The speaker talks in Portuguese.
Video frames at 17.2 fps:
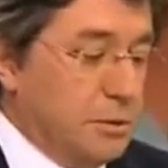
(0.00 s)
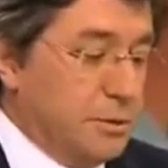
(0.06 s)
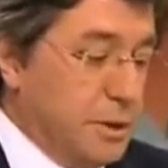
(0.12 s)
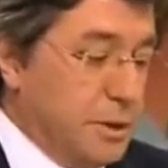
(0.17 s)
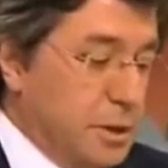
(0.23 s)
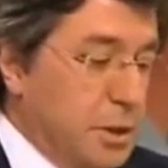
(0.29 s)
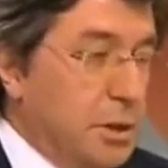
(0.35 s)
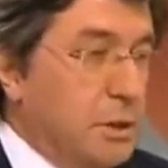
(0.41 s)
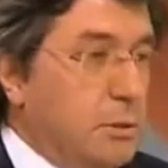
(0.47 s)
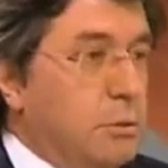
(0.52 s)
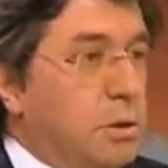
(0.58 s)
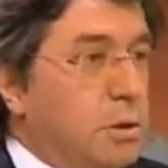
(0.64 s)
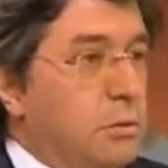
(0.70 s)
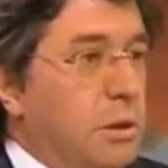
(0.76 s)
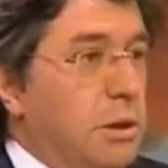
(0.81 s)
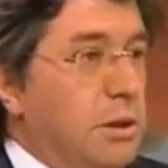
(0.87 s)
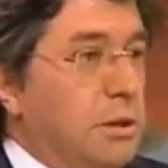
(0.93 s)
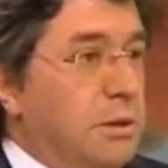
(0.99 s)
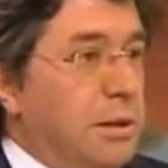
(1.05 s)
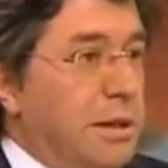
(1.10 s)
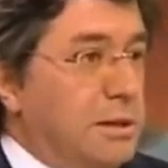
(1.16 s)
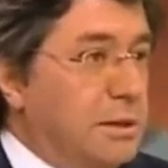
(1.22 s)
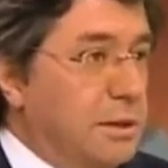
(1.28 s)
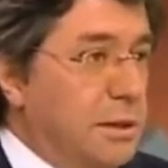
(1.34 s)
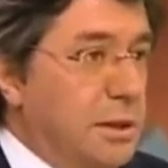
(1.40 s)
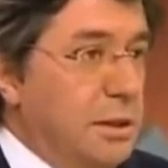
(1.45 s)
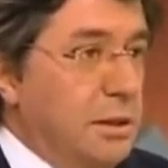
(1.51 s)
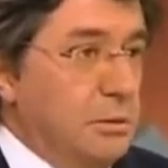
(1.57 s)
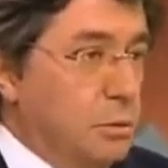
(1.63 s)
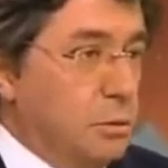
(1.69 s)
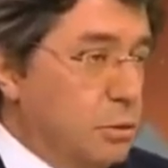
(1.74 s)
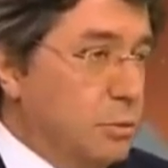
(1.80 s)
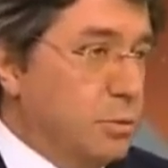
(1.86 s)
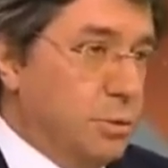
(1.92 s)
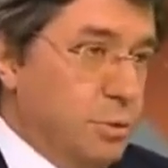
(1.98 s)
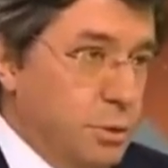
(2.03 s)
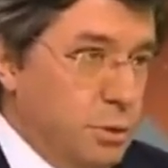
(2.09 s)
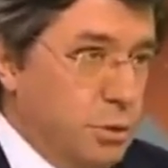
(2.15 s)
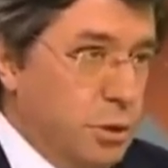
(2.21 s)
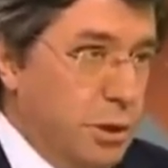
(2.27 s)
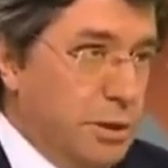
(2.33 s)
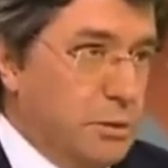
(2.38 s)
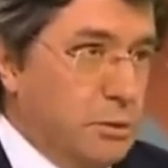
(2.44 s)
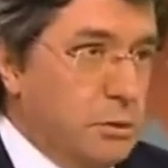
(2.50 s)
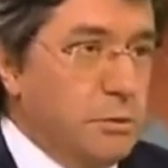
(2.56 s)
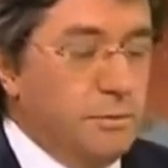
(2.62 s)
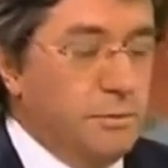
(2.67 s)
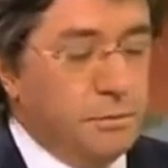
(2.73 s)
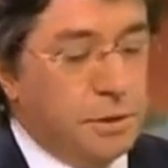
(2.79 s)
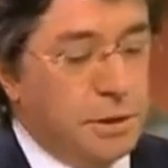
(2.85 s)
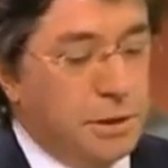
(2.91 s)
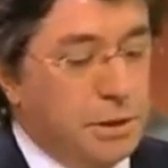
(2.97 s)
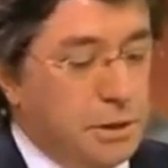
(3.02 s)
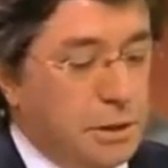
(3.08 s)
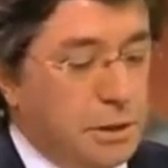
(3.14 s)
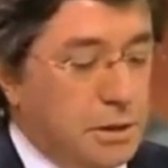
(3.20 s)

Miguel Frasquilho trabalha na SI, no Grupo Espírito Santo,